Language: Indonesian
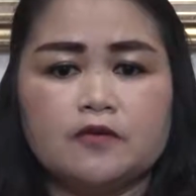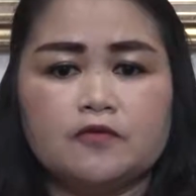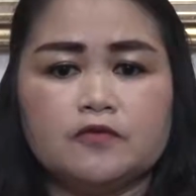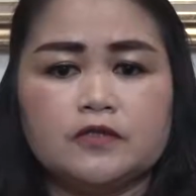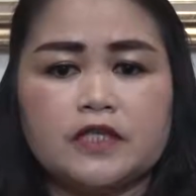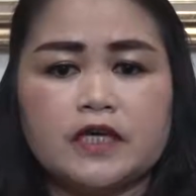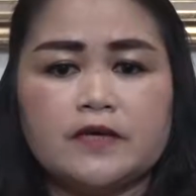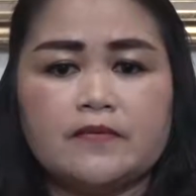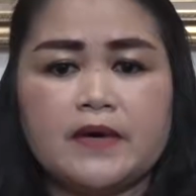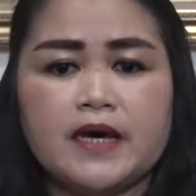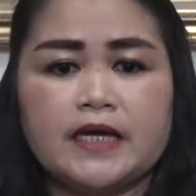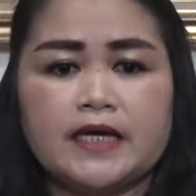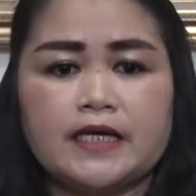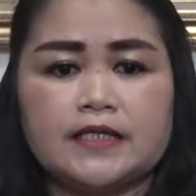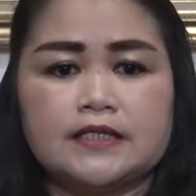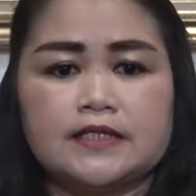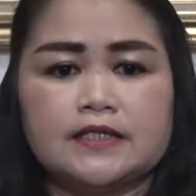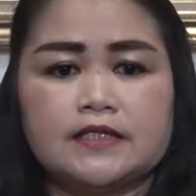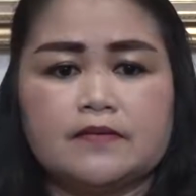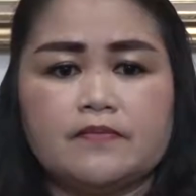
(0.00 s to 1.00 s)
Kutai
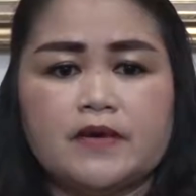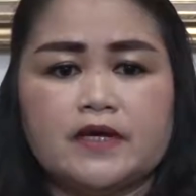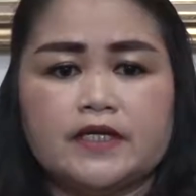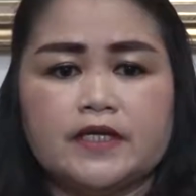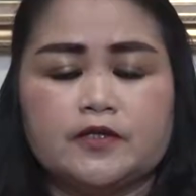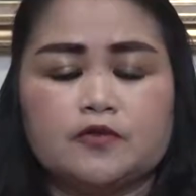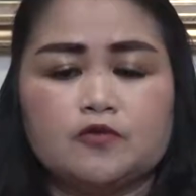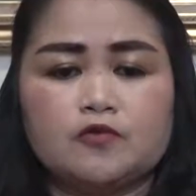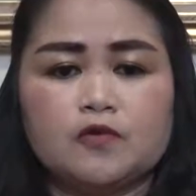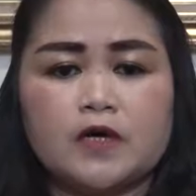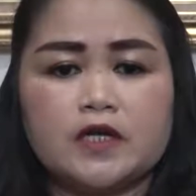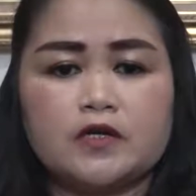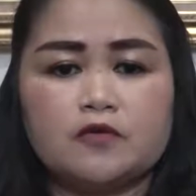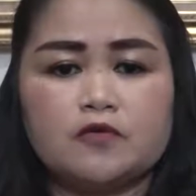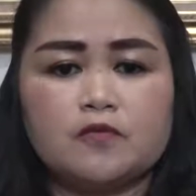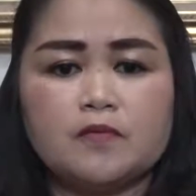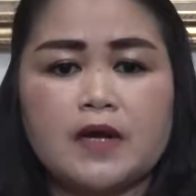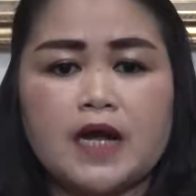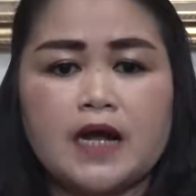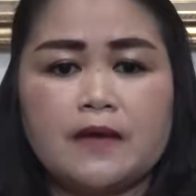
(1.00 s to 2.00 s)
Barat sebagai tuan
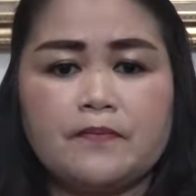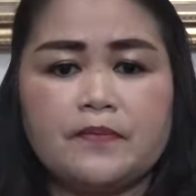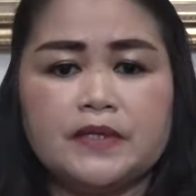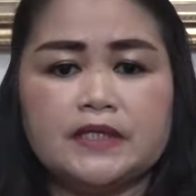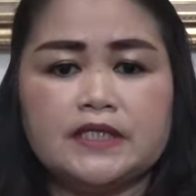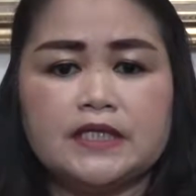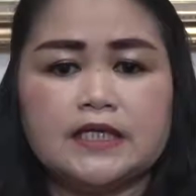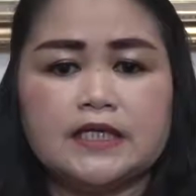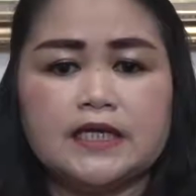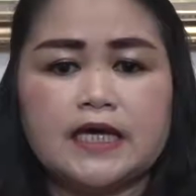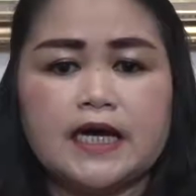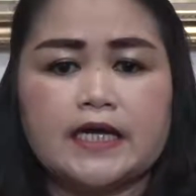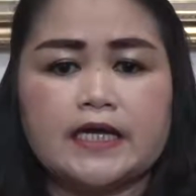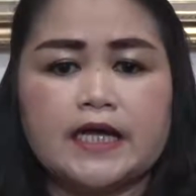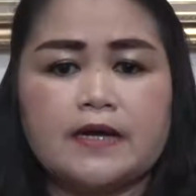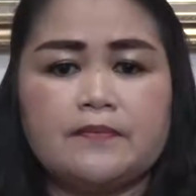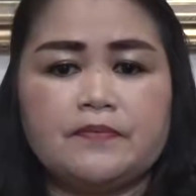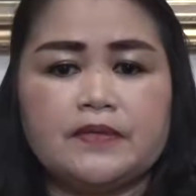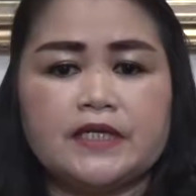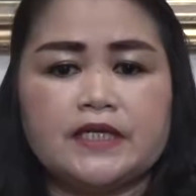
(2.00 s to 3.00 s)
rumah
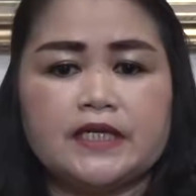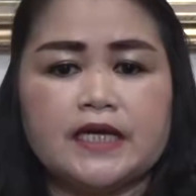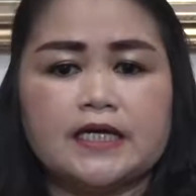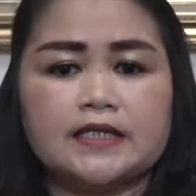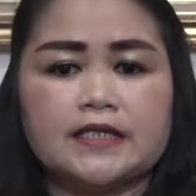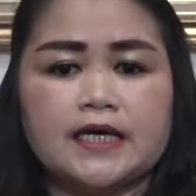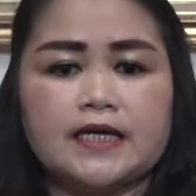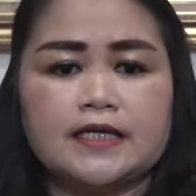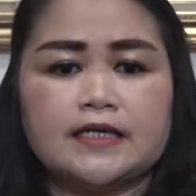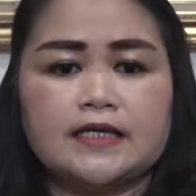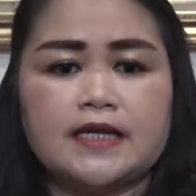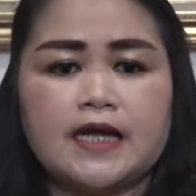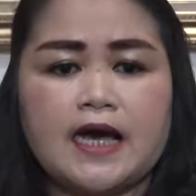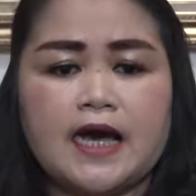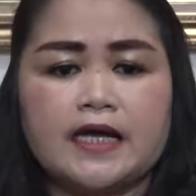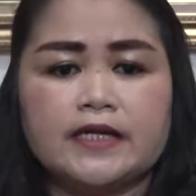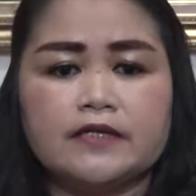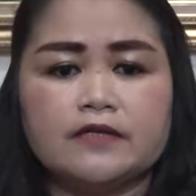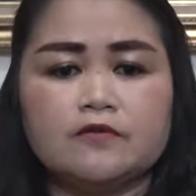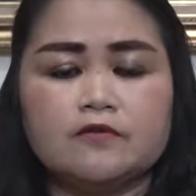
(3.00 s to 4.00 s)
penyelenggara peringatan
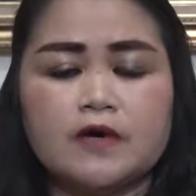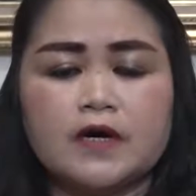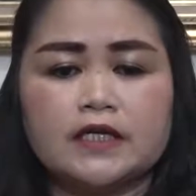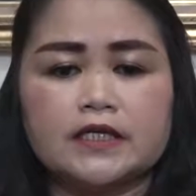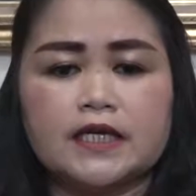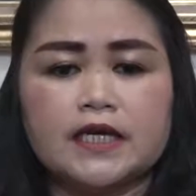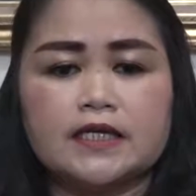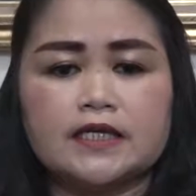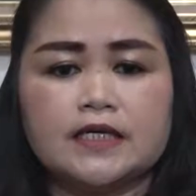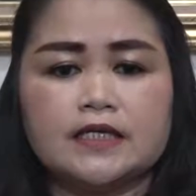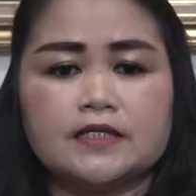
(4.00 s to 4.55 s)
Hari Keluarga